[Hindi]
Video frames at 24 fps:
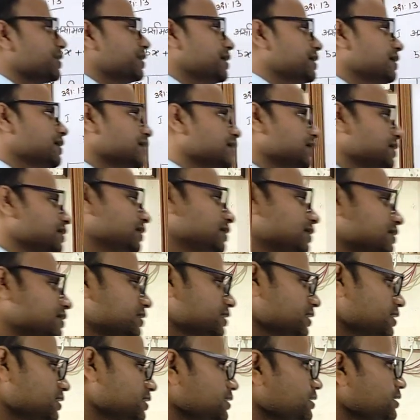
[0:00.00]
हो गया
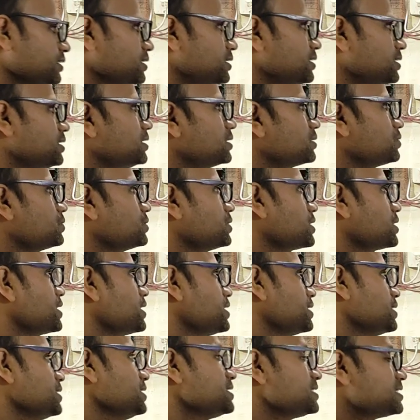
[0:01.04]
ठीक ना तो देखिए
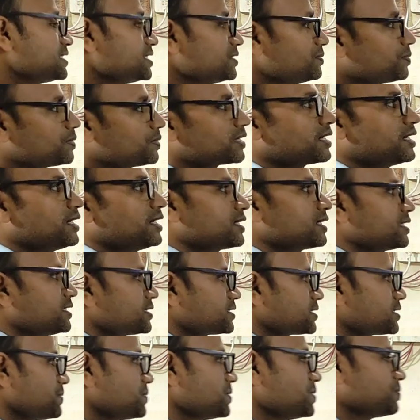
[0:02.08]
इसी प्रकार के
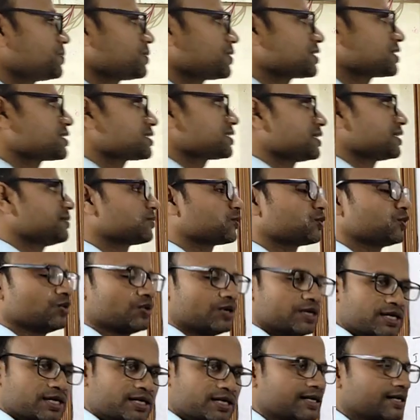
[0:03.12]
सभी प्रश्न हमको
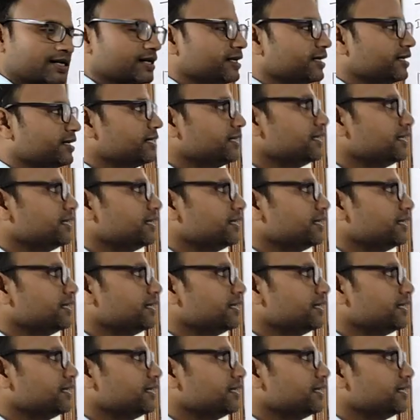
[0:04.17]
हल कर रहे